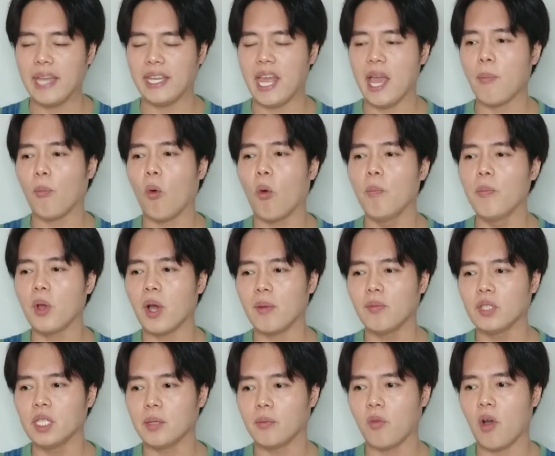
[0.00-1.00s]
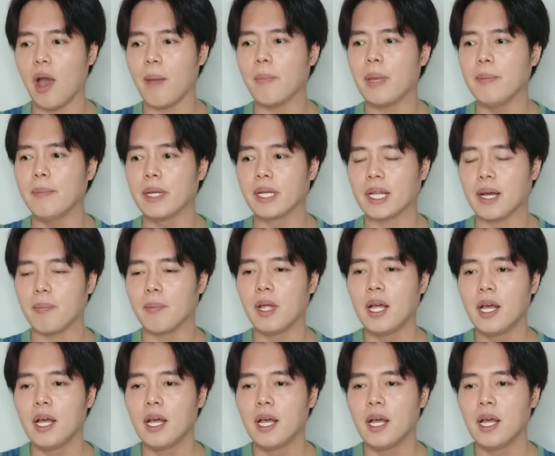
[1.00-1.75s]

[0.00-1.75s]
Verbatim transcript: เนี้ย ผมมีความรู้สึกว่ามันเหมือนกับ